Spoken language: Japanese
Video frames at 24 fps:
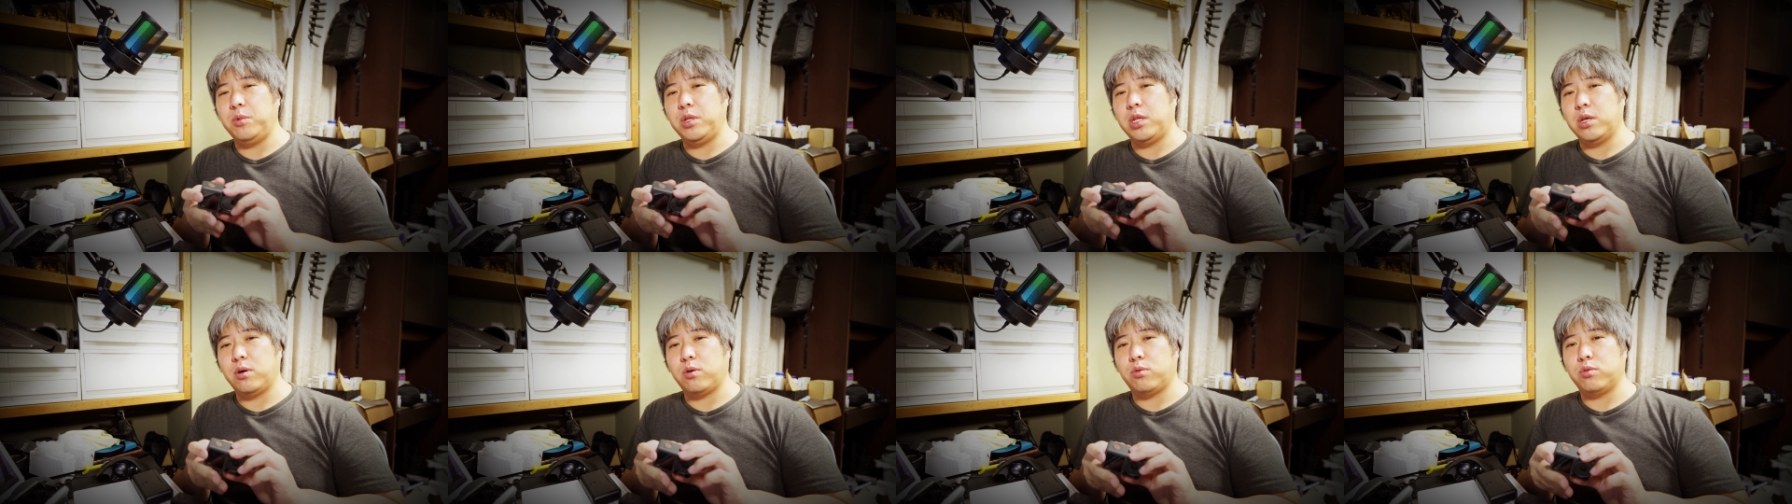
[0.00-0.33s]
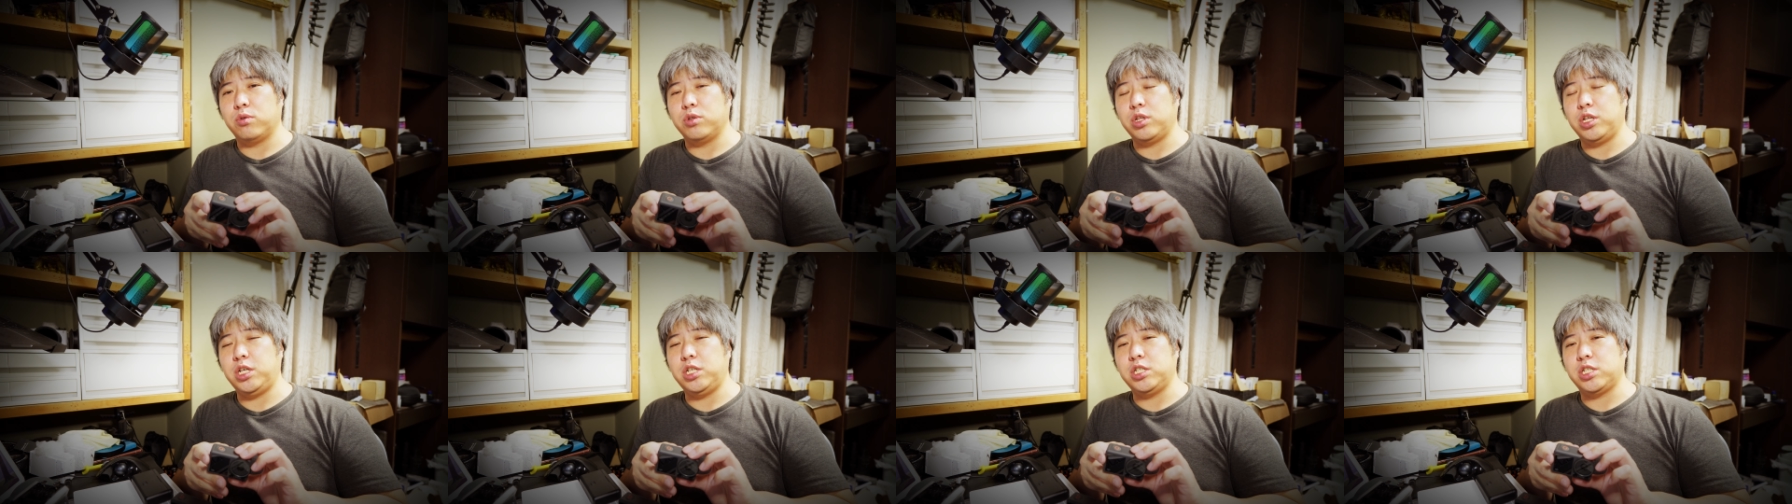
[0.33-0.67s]
味では、こ
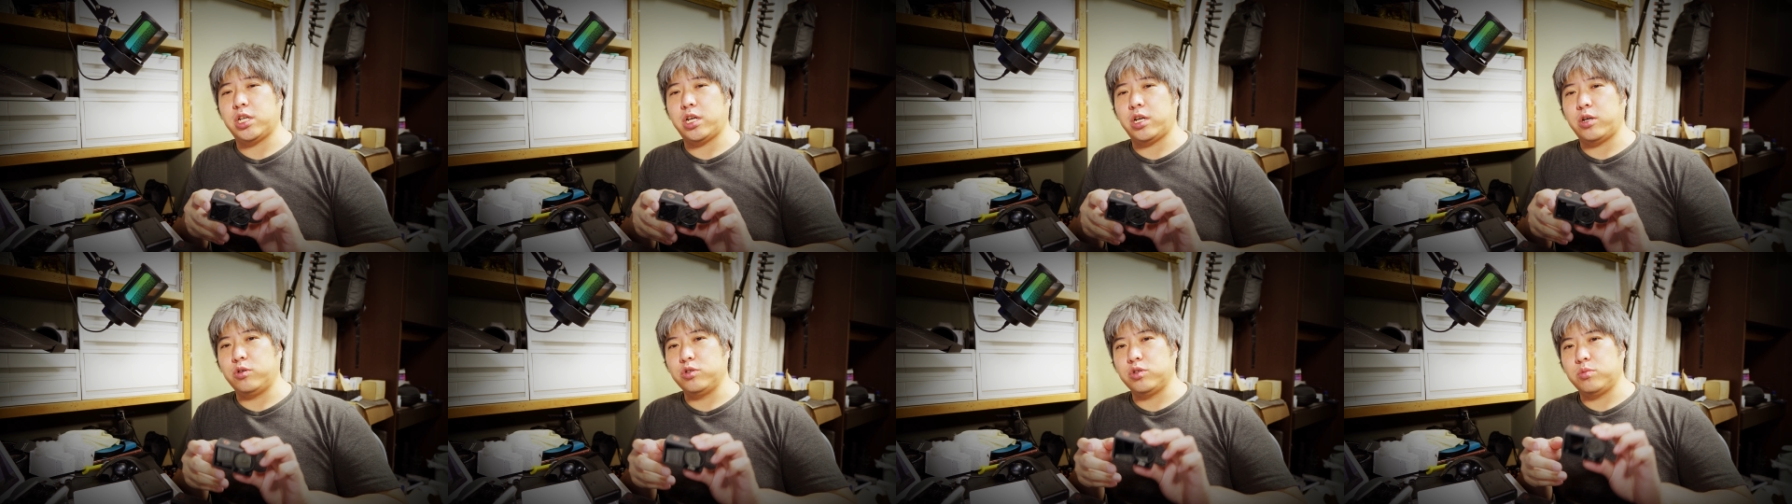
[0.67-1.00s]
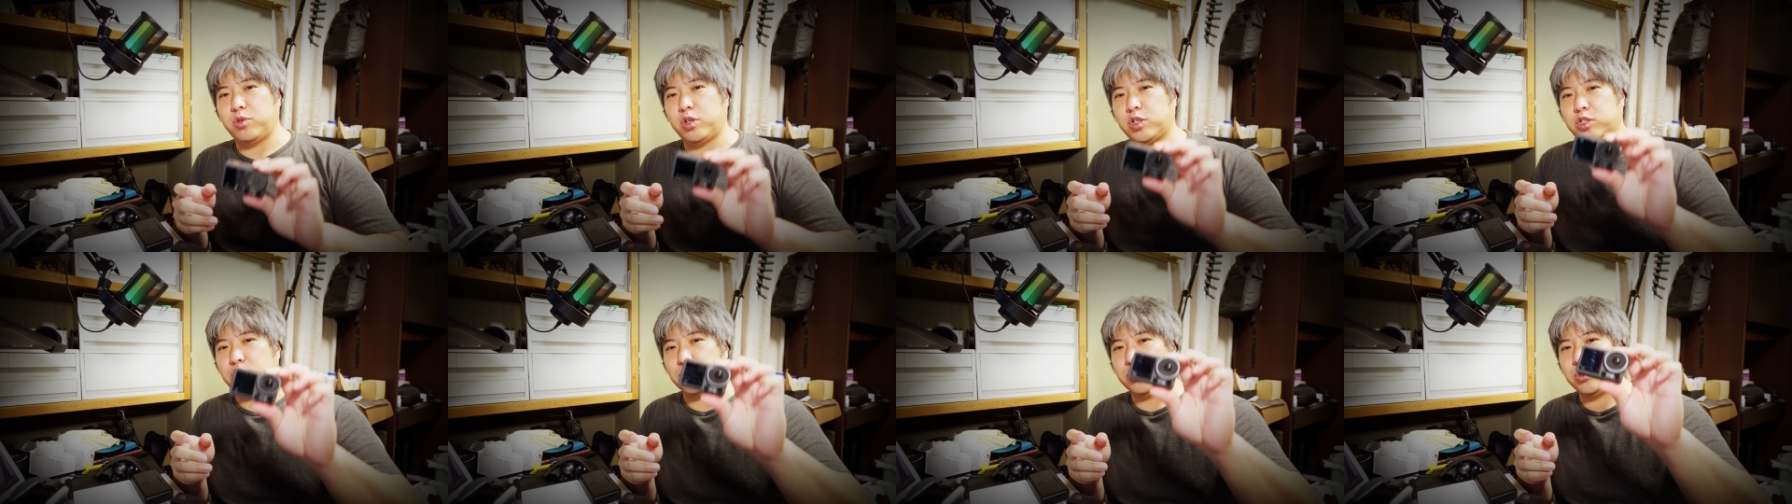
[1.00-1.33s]
の DJI
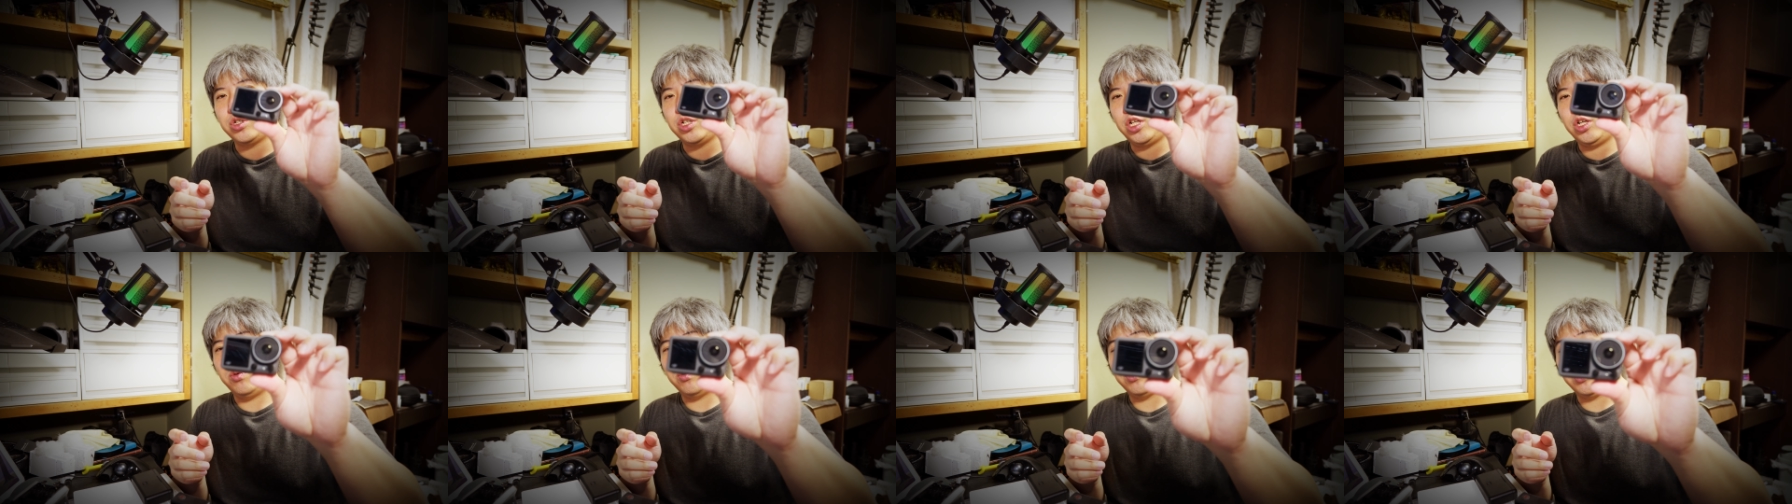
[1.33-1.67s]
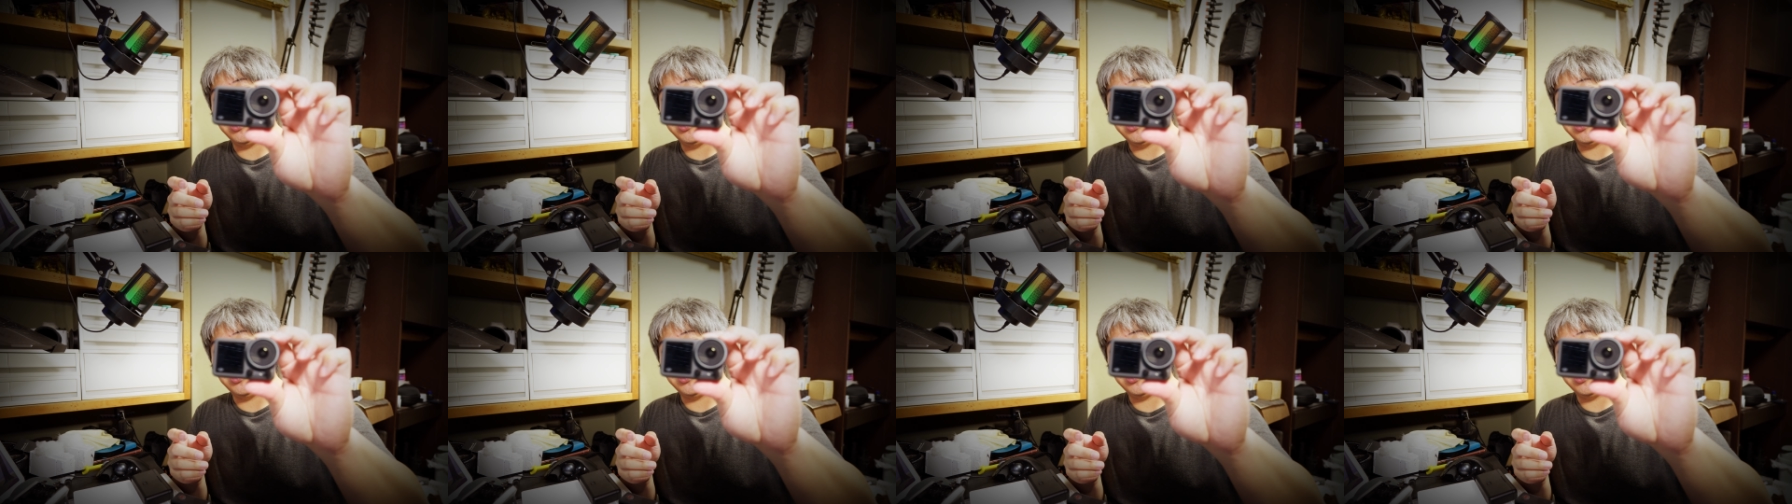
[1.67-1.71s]
オズマアクション3の